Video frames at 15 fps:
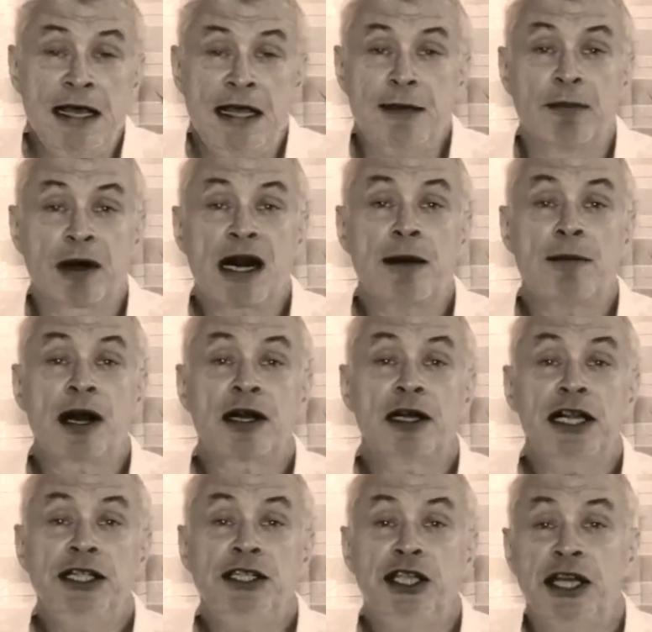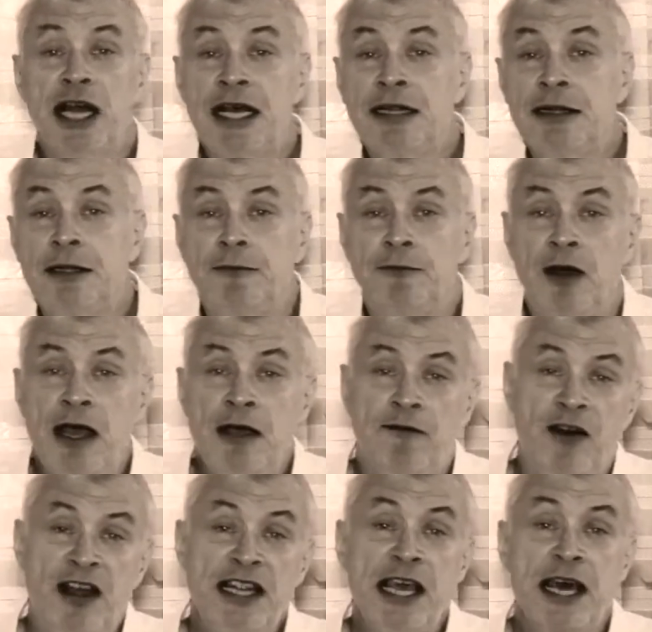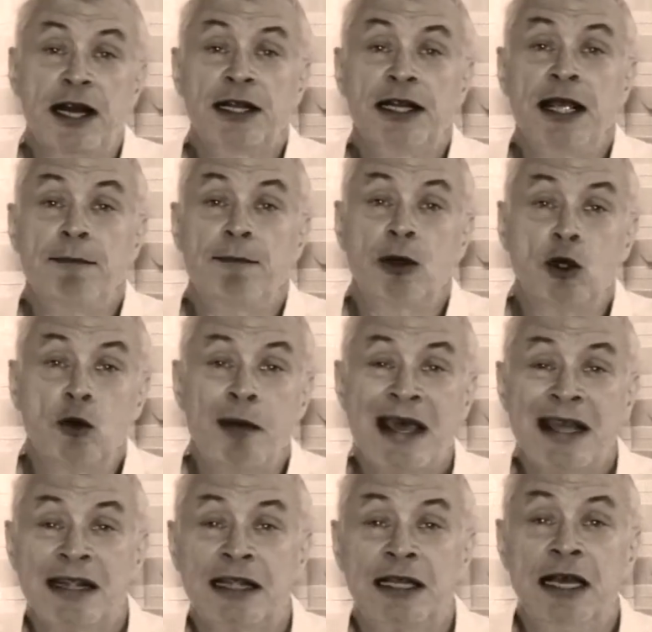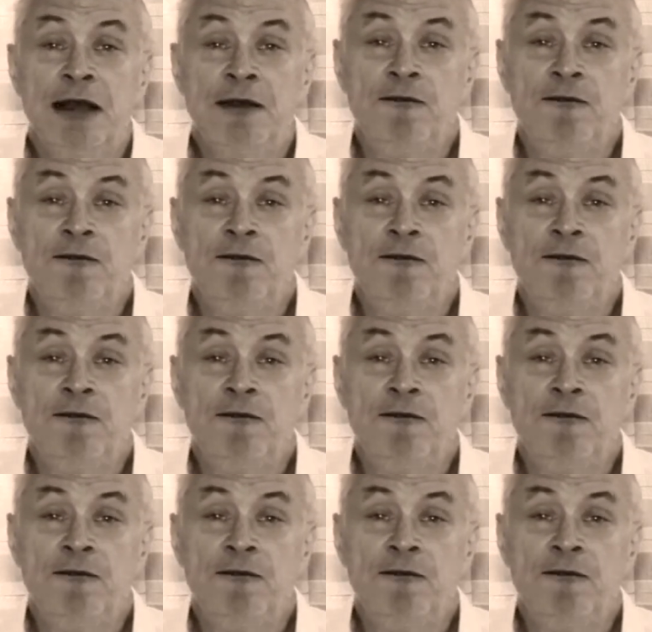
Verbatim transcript: И мрамор лейтенантов, фанерный монумент,